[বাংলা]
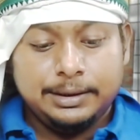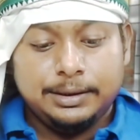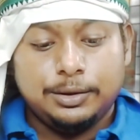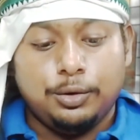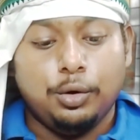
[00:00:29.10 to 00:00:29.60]

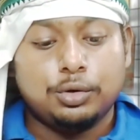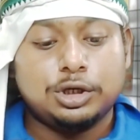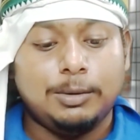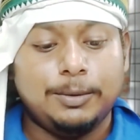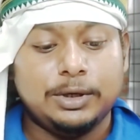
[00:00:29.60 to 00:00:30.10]

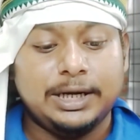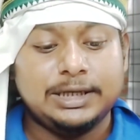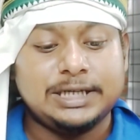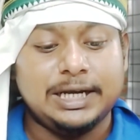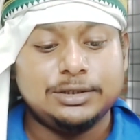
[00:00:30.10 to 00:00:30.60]
লোকসভা ভোটে
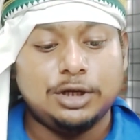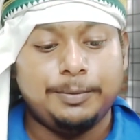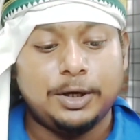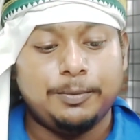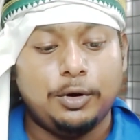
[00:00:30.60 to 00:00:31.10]
শেষ
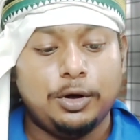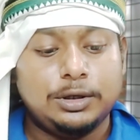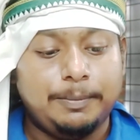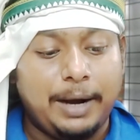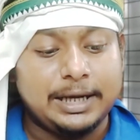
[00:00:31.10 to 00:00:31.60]
দফার ভোট
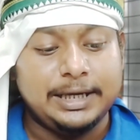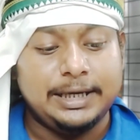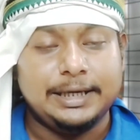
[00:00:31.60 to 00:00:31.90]
বাকি